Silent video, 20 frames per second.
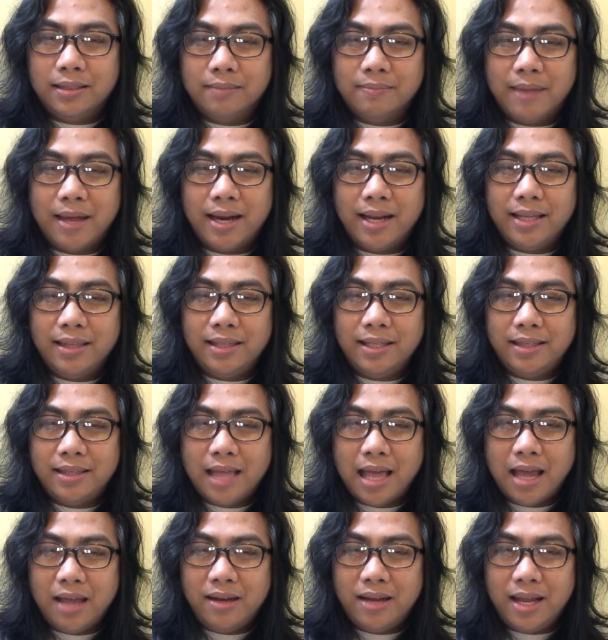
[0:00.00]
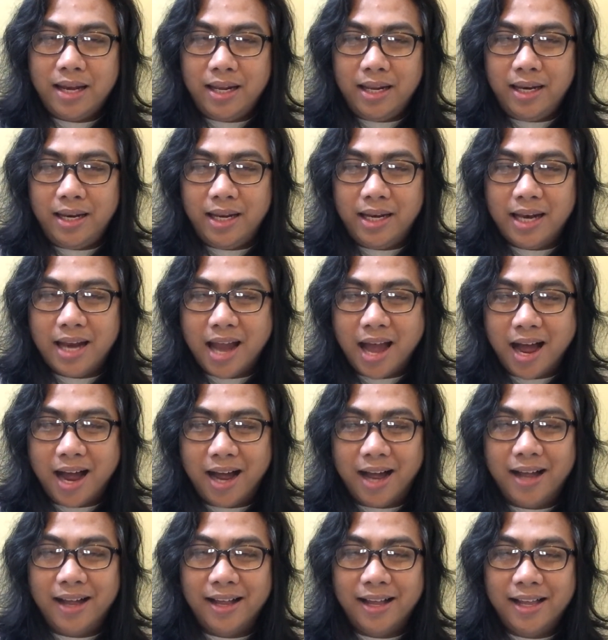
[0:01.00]
para hindi tayo
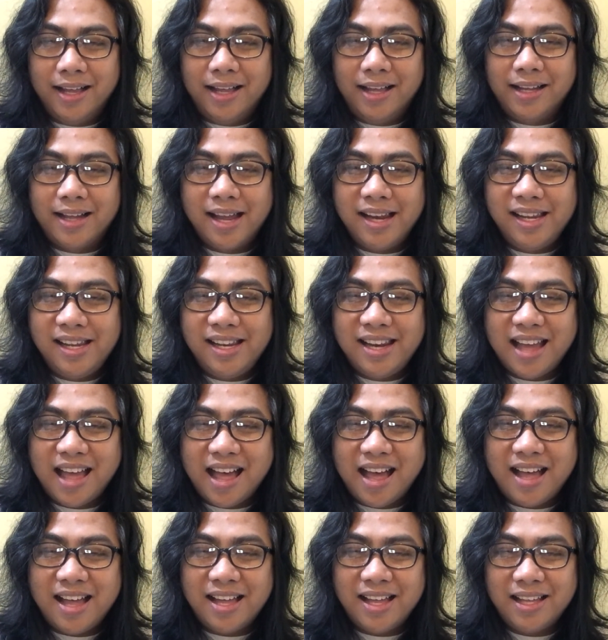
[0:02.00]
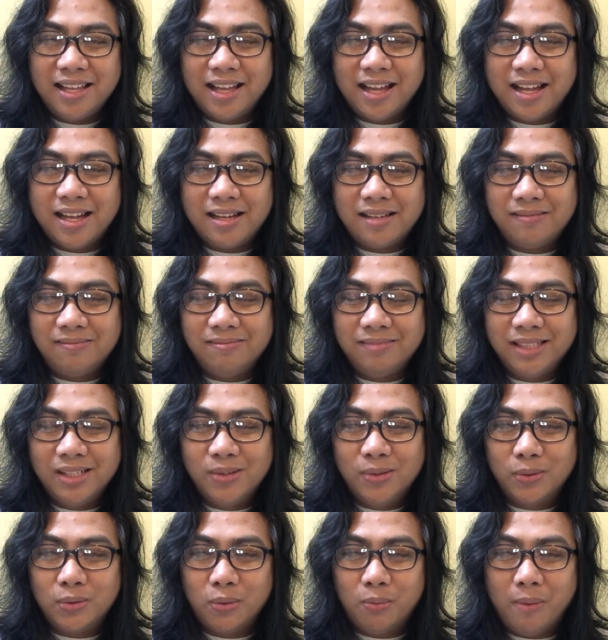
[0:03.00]
lang. Kanina, um,
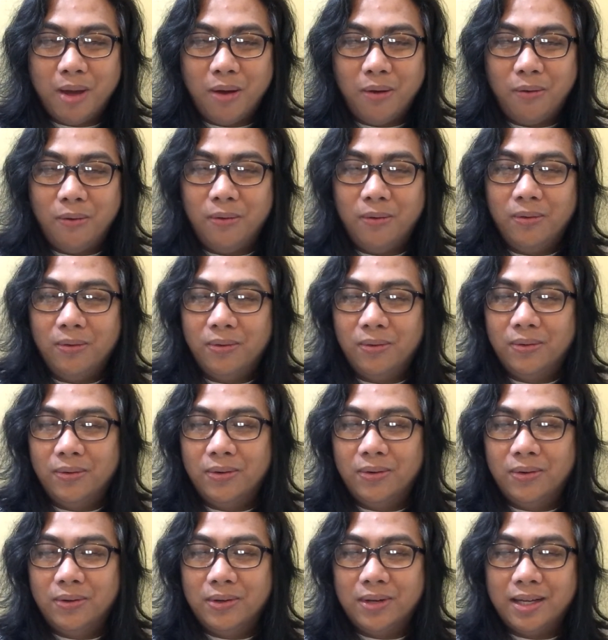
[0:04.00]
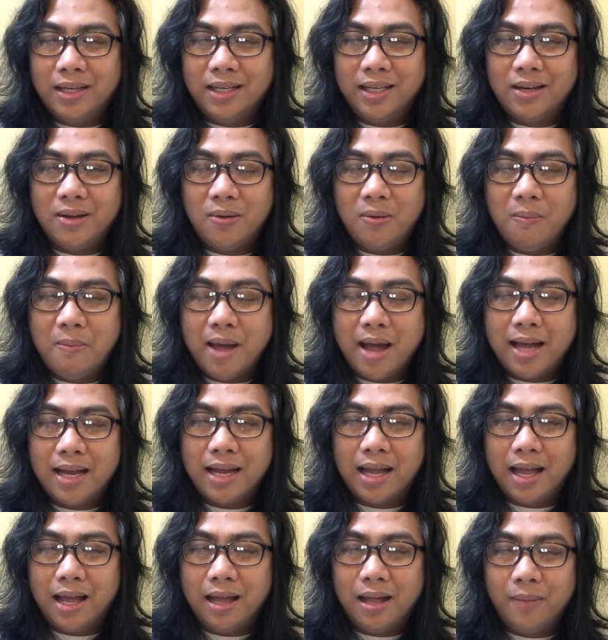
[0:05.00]
ginutom ako, kanina
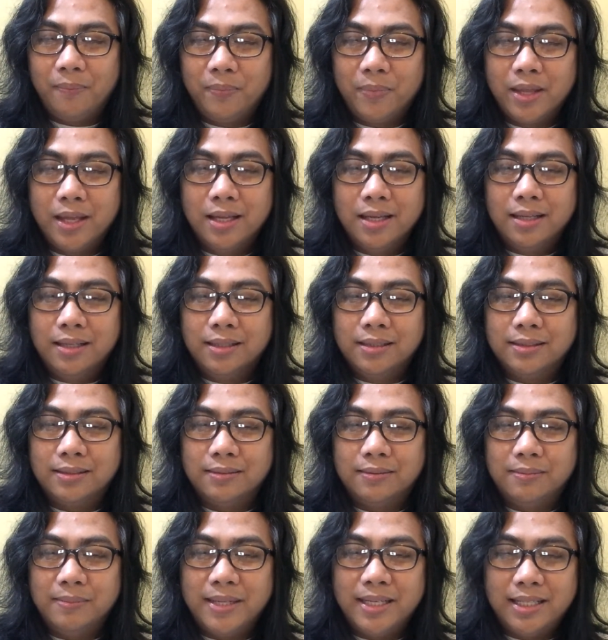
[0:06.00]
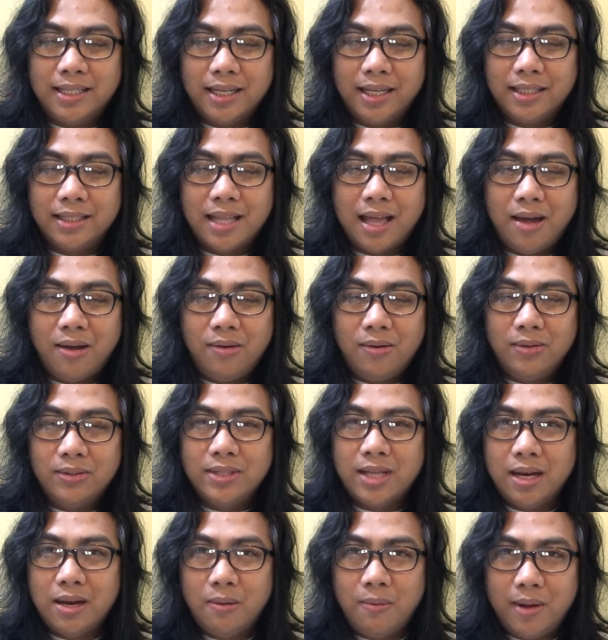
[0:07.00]
umaga. So, may nakita akong
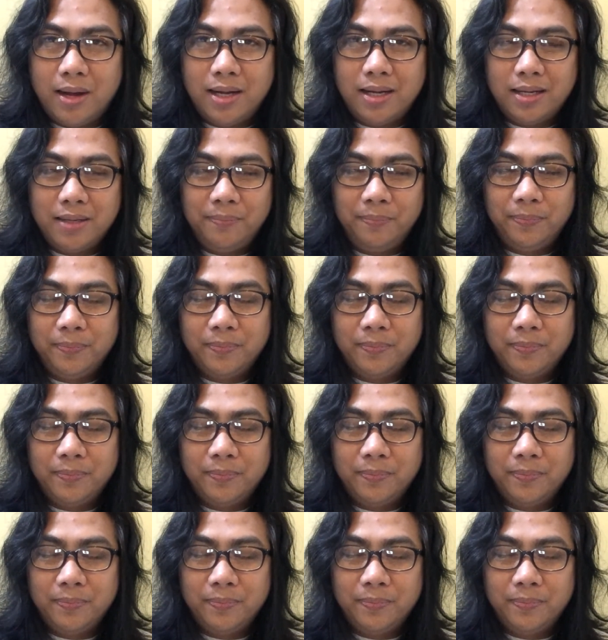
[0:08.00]
dalawang